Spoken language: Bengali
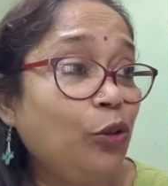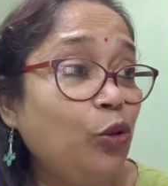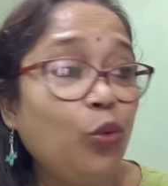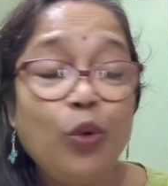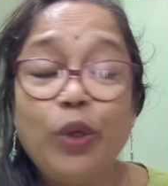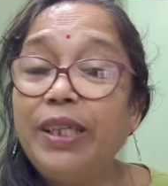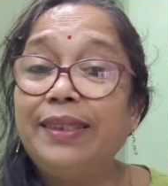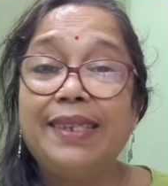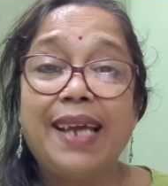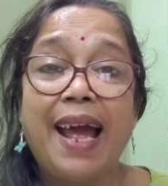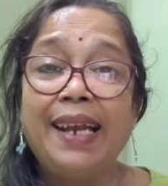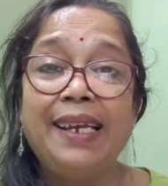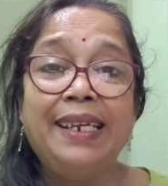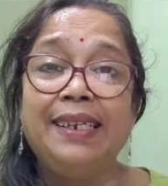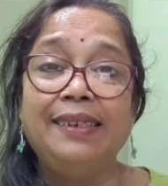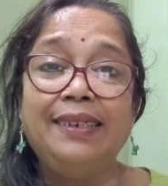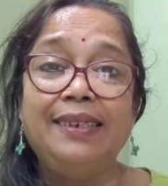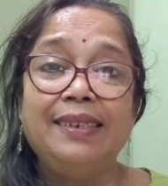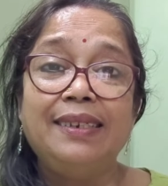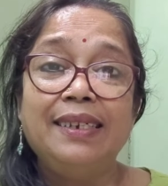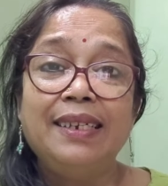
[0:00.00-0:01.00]
তুই
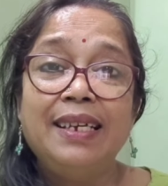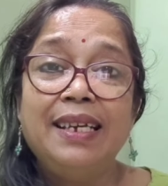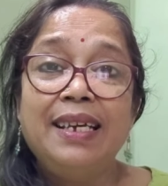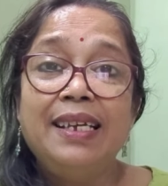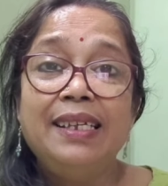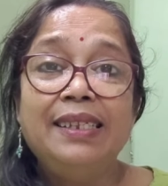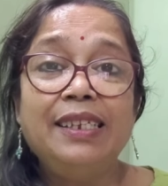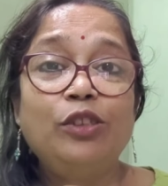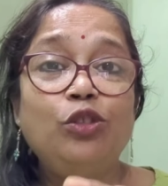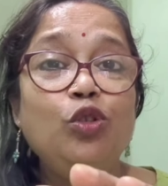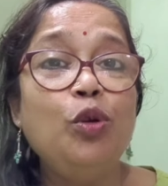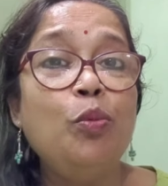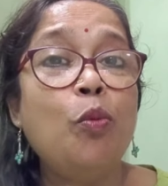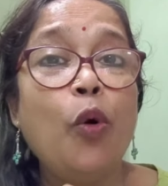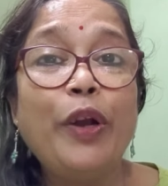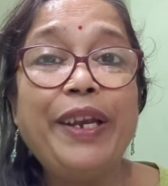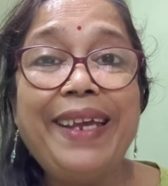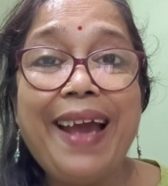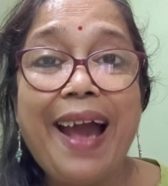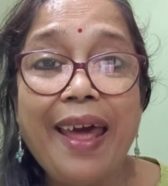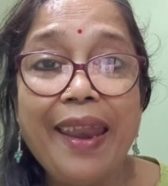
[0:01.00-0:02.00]
জানিস যে তুই
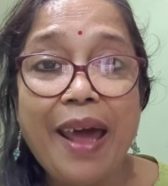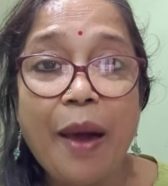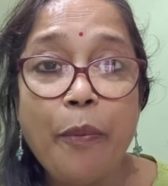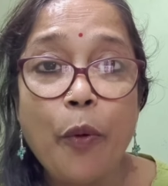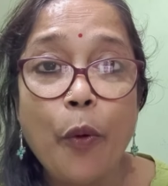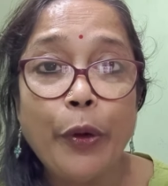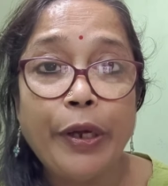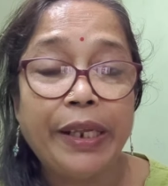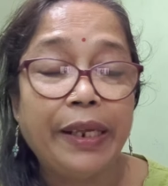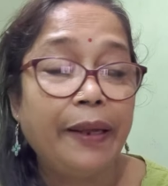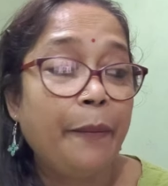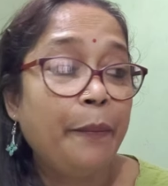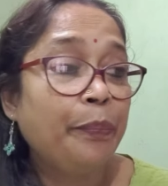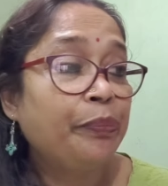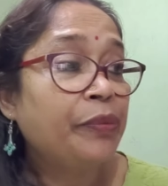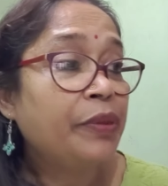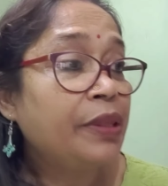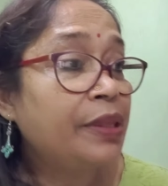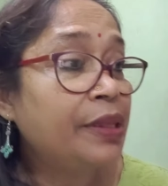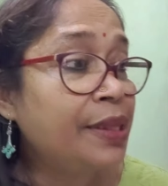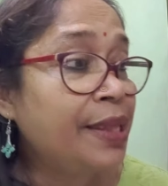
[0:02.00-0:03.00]
মণিহারা ফণি
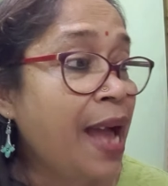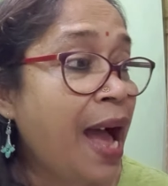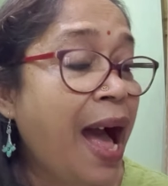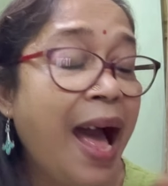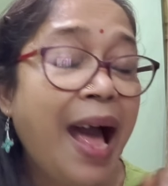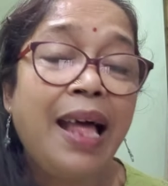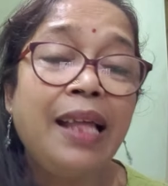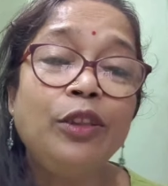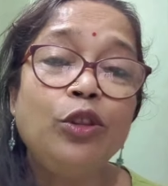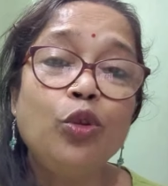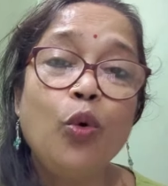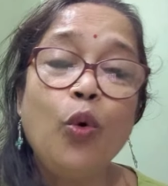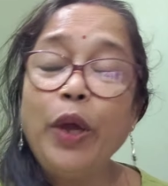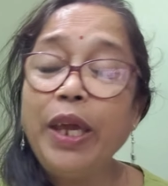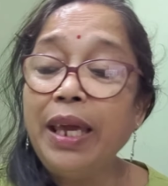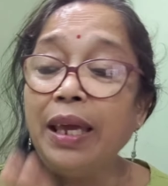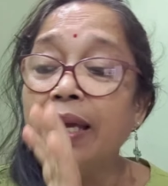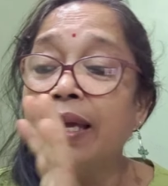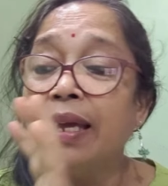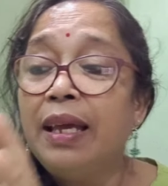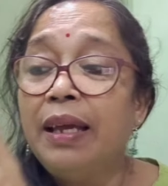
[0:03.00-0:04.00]
না তুই
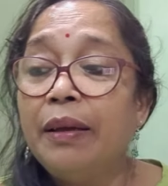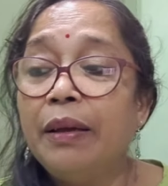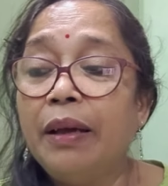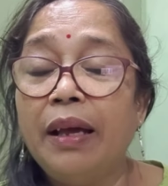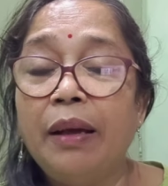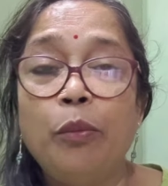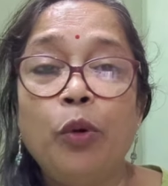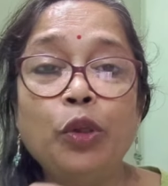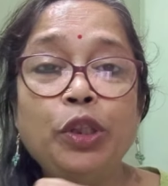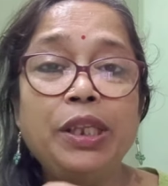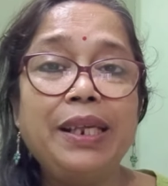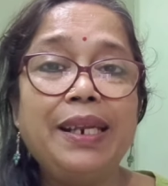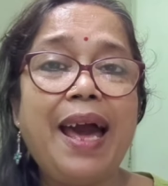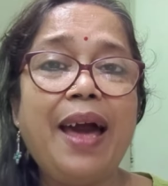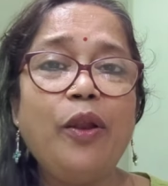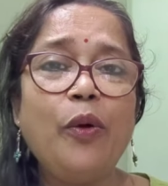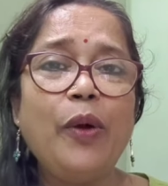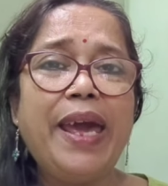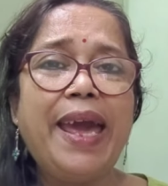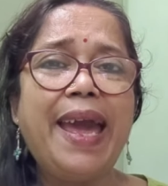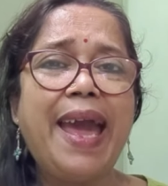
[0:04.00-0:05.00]
মন্দিরার
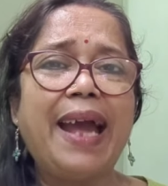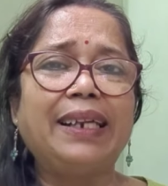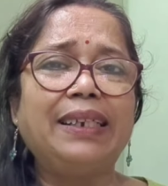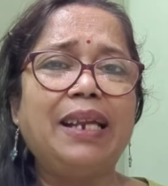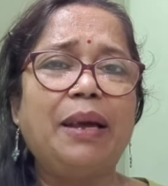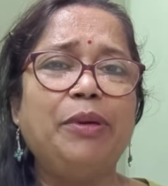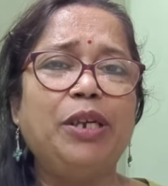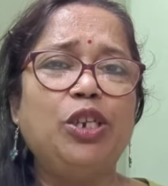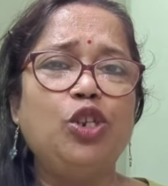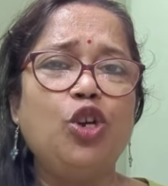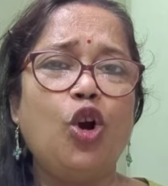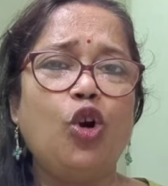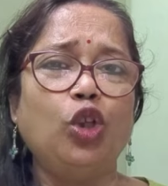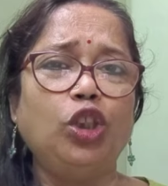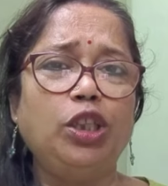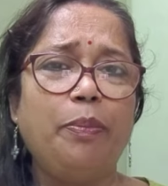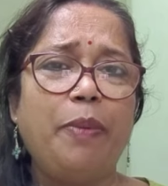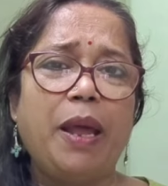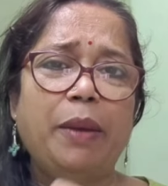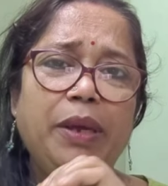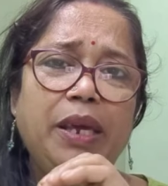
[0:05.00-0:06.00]
হয়ে একটা ভিডিও
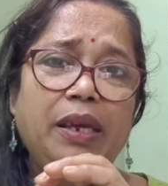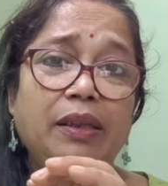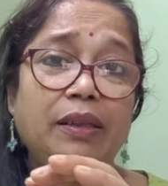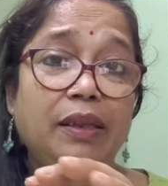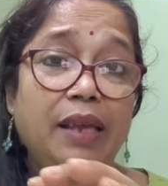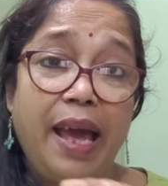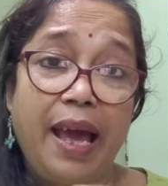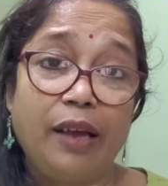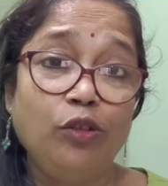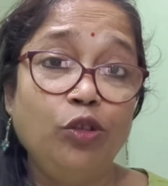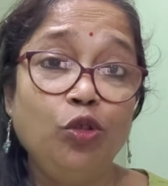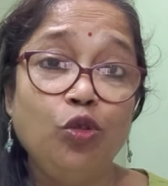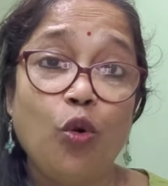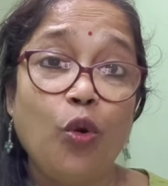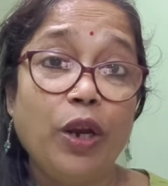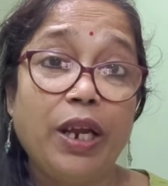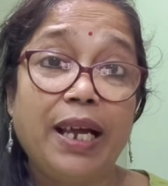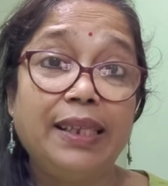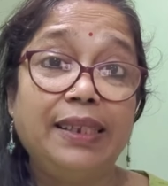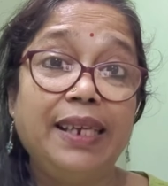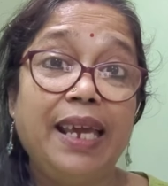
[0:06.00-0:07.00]
করতে পারবি এখন তোর
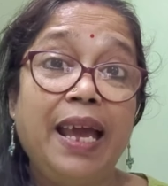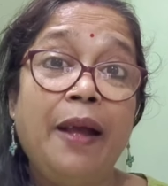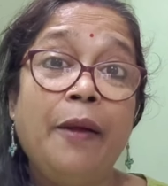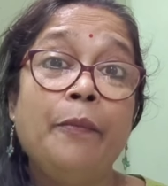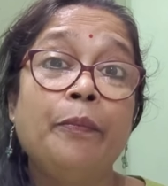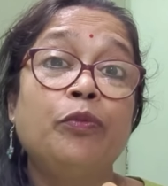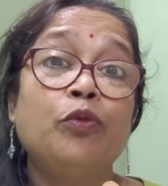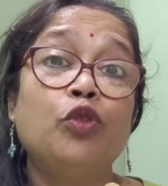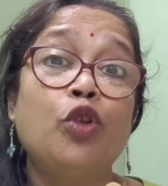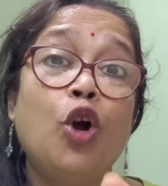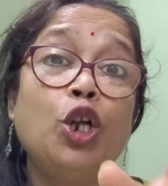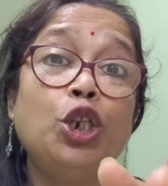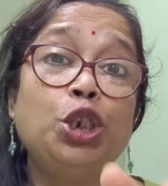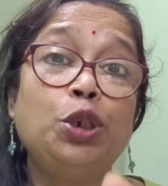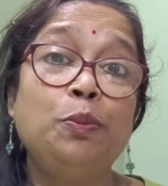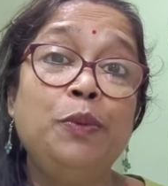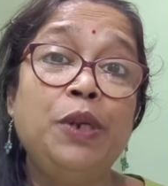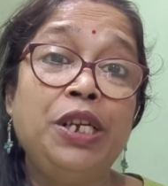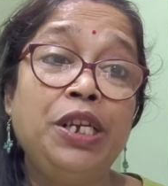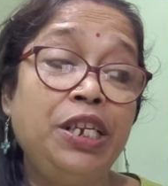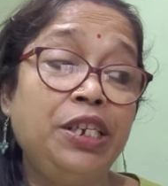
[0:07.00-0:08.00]
কাছে দশ
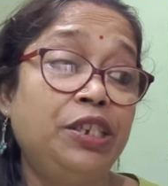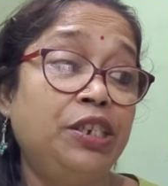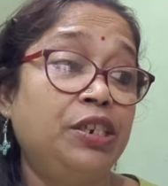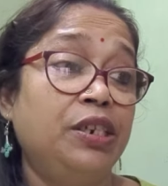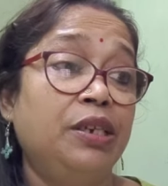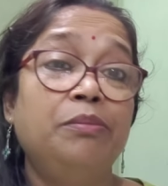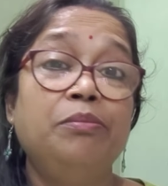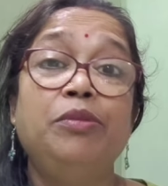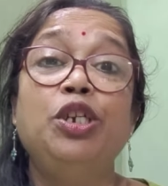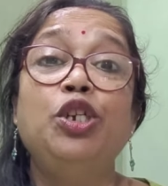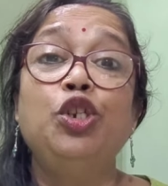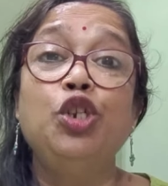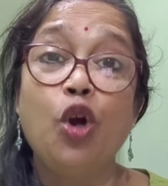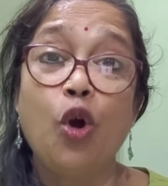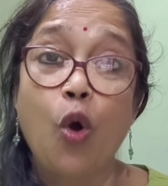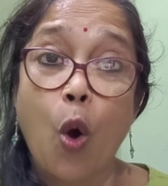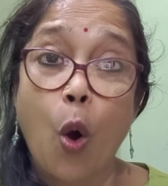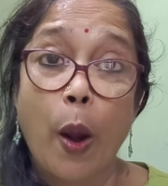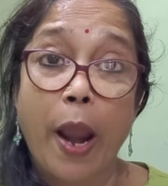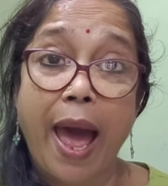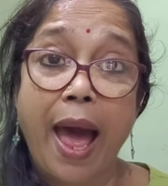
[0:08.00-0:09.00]
মিনিট ভিডিও
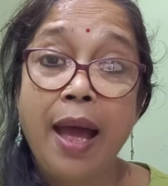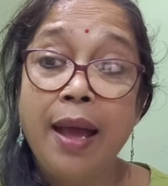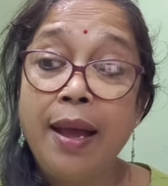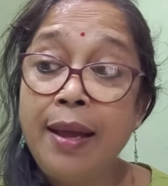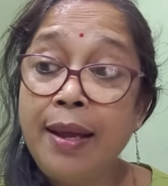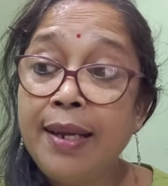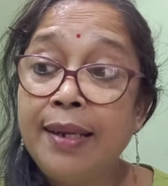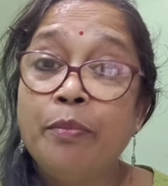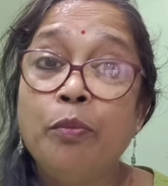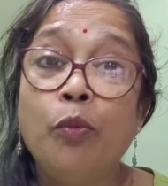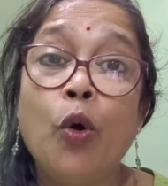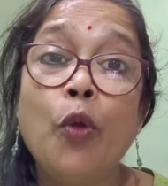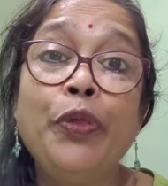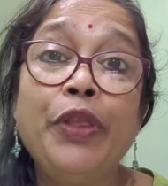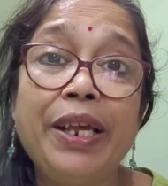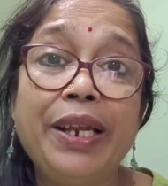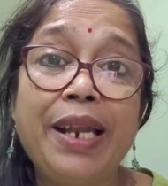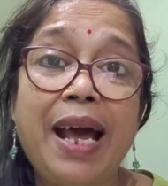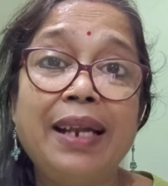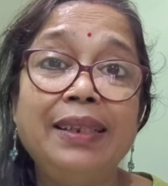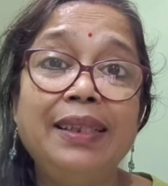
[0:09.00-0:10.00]
করা
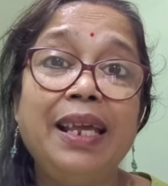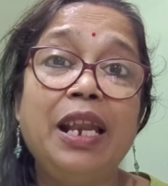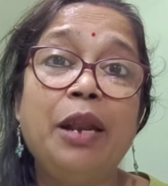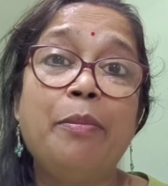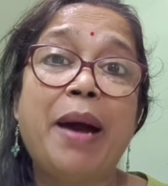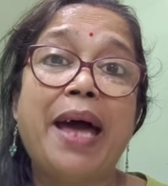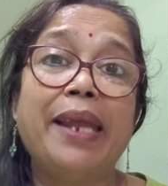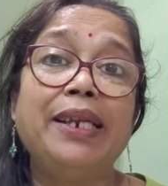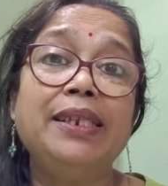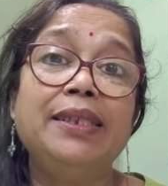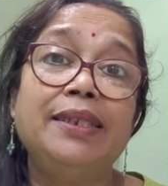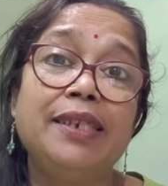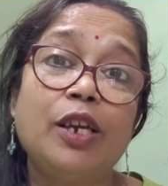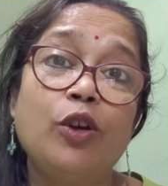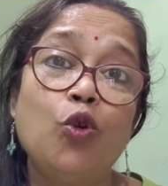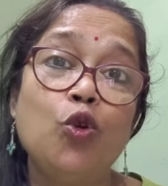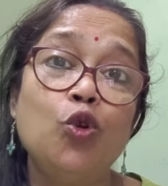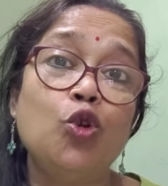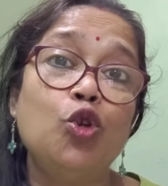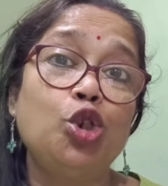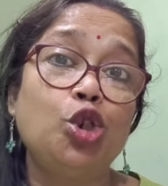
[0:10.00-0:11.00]
মন্দিরারদের বাড়ির যে
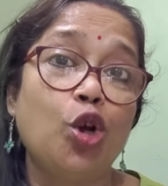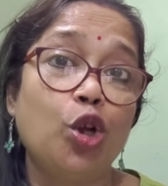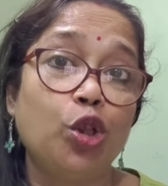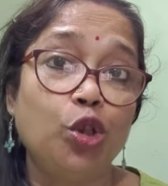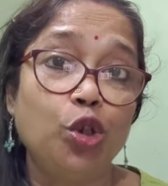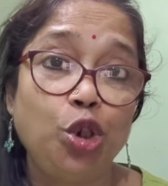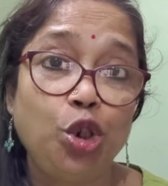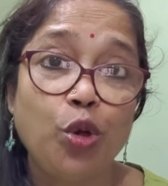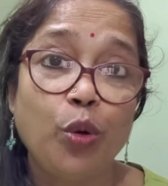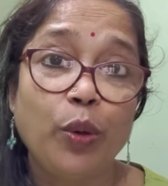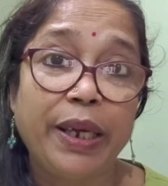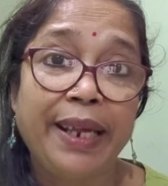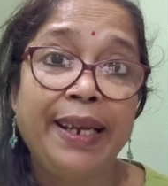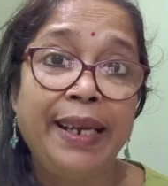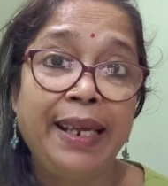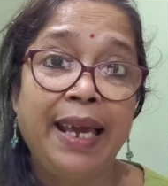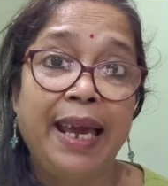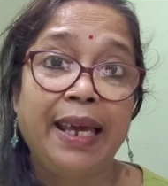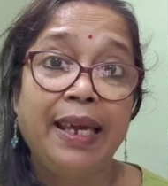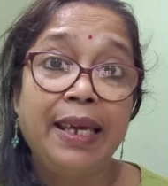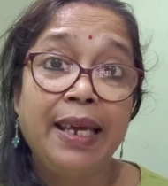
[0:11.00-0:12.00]
কোনো সদস্যকে
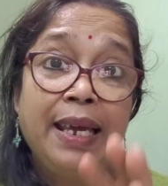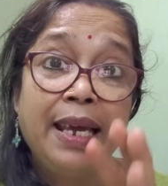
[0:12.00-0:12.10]
নিয়ে